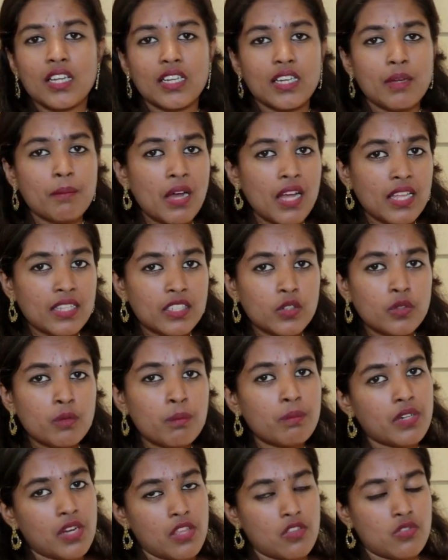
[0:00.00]
நம்ம
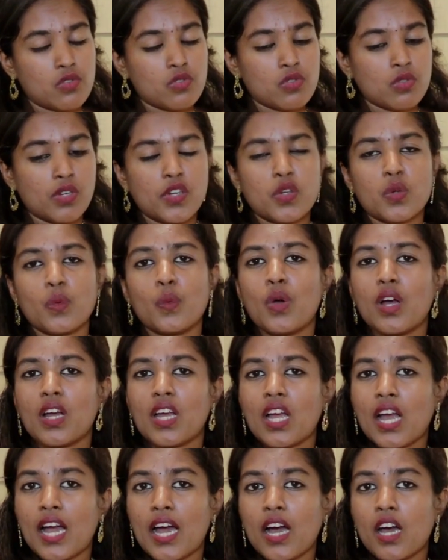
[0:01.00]
அதுக்கும் ரீசன் சொல்லிட்டோம்
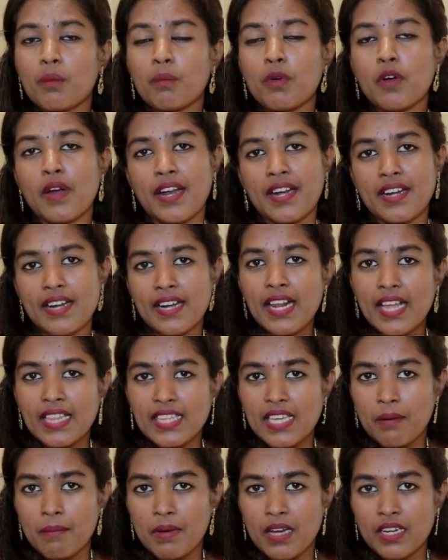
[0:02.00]
கார்போஹைட்ரேட்
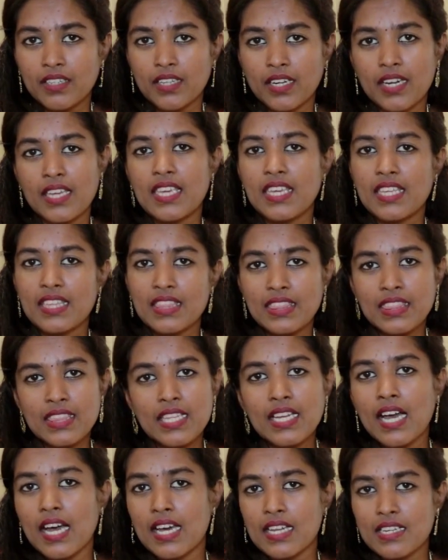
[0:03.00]
அதிகமாக இருக்கிற
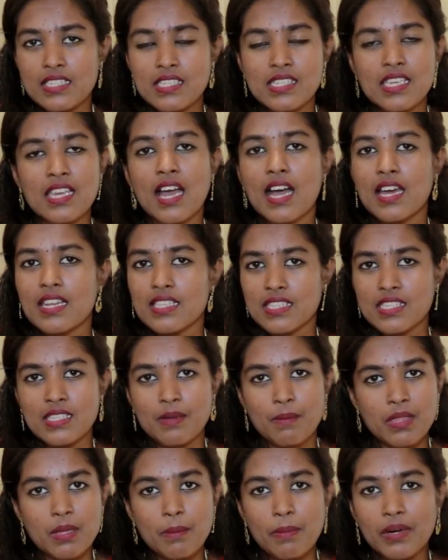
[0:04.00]
இந்த அரிசி அரிசி
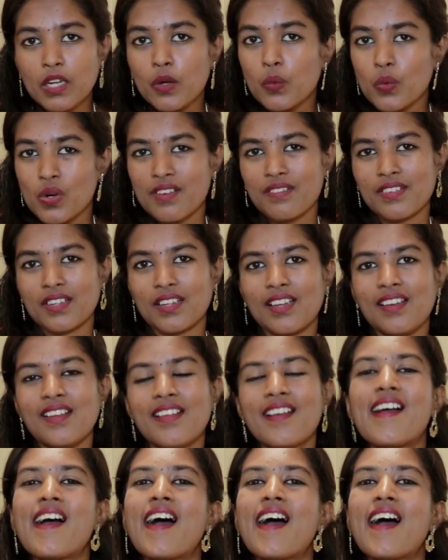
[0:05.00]
சம்மந்தப்பட்ட உணவுகள்